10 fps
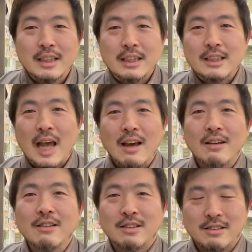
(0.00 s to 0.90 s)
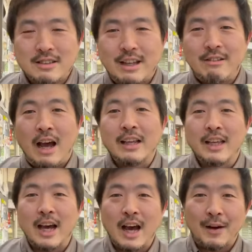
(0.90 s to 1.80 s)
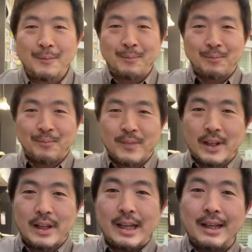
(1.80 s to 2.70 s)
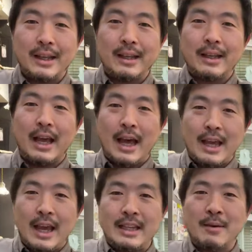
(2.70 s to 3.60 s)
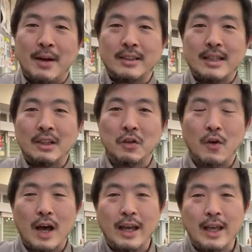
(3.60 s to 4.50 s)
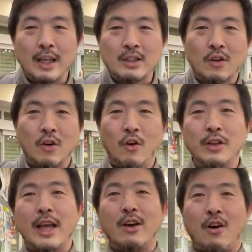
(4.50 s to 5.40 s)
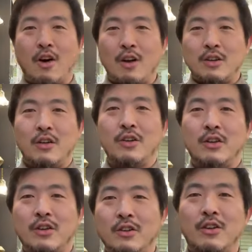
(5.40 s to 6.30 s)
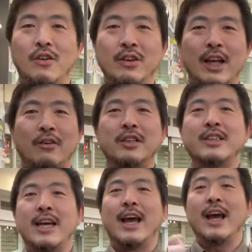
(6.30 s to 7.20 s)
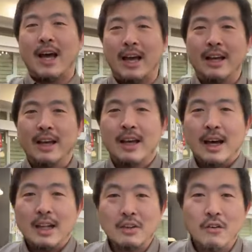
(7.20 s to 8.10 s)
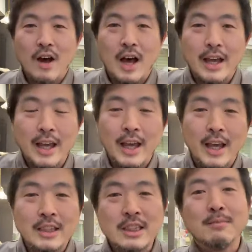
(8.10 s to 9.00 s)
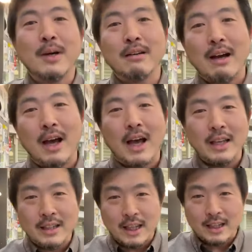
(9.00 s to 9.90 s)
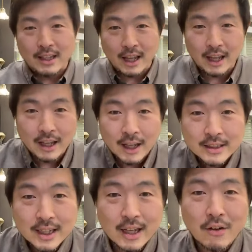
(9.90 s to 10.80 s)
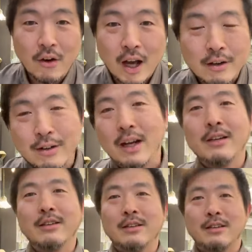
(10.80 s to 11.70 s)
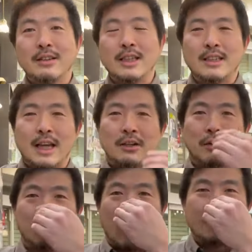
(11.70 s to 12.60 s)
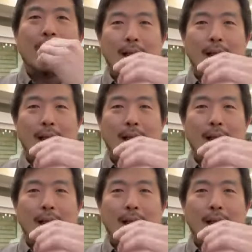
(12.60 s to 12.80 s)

サックスっていう楽器が、はい、はい、入ってます。あとは、大太鼓、どんどん大太鼓ですね。はい。あとは、シンバルが入っていて、最後がフラッグですね、旗。